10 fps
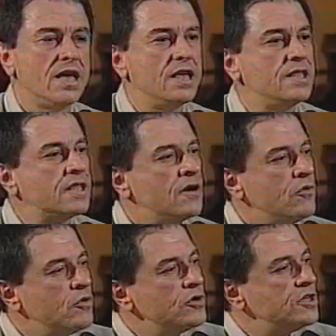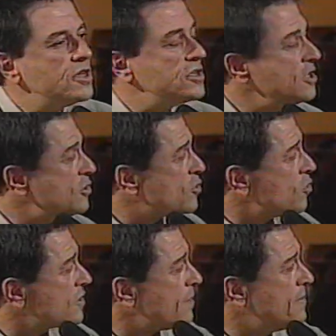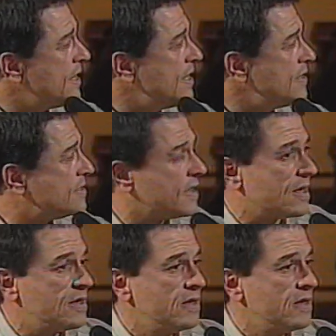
Então hoje a gente contabiliza